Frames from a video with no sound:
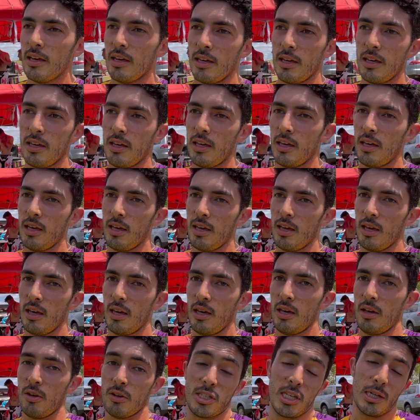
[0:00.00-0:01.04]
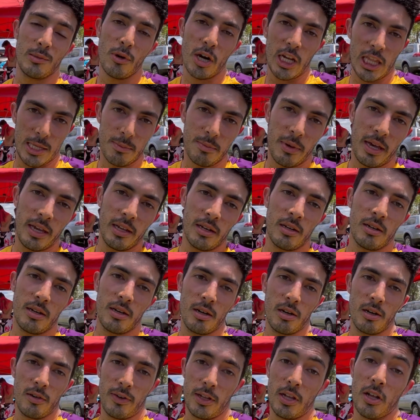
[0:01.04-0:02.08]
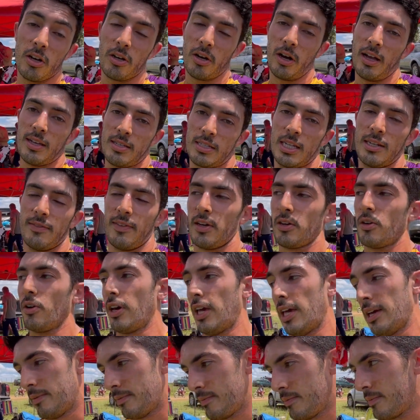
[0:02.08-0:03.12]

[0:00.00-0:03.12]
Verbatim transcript: E o Samuel também no Velocross, que ele vai correr.